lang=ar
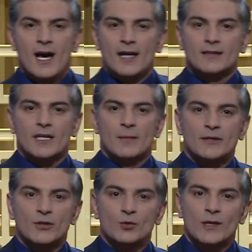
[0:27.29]

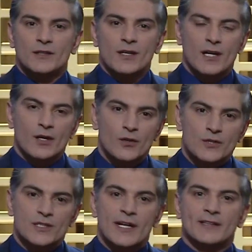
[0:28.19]
التمدد
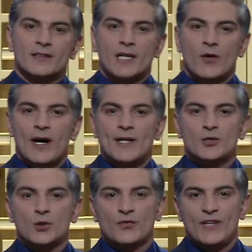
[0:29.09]
والتقلص
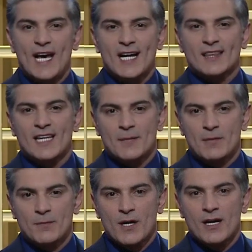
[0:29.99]
التواجد في أكثر
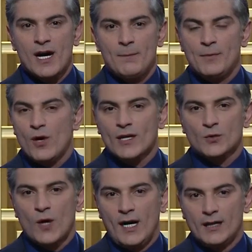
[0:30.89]
من مكان بوقت
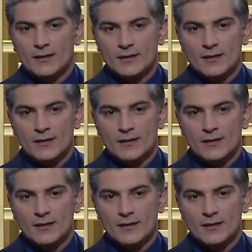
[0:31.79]
واحد